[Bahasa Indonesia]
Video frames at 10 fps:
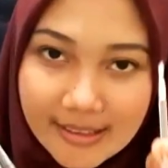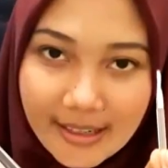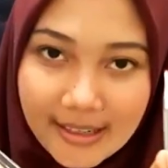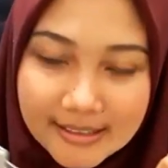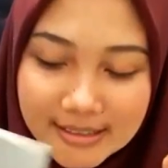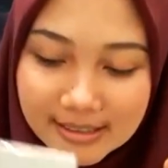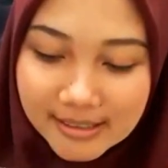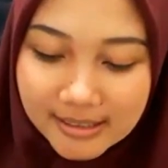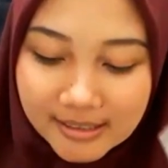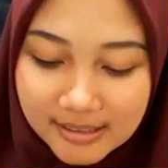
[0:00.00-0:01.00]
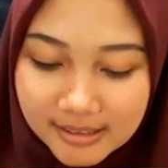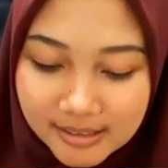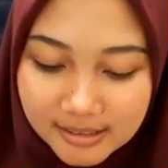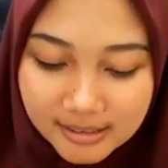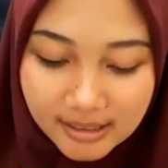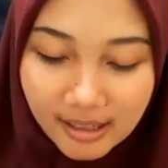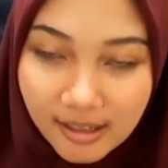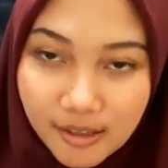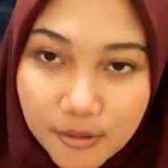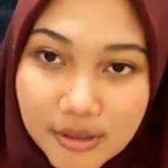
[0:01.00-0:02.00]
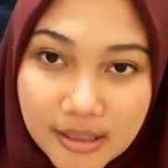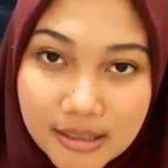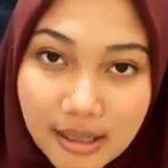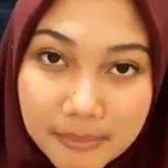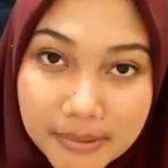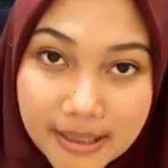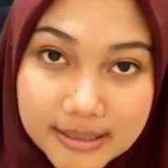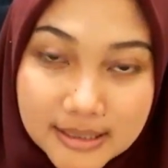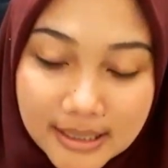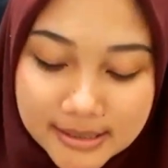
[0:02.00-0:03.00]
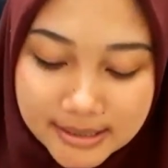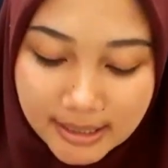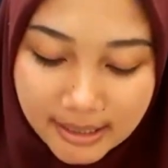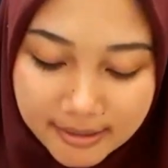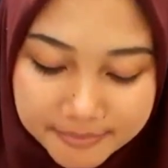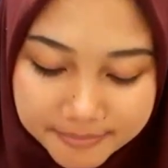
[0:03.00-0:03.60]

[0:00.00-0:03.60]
dia jadi tinggalnya udah kita aplikasikan aja ya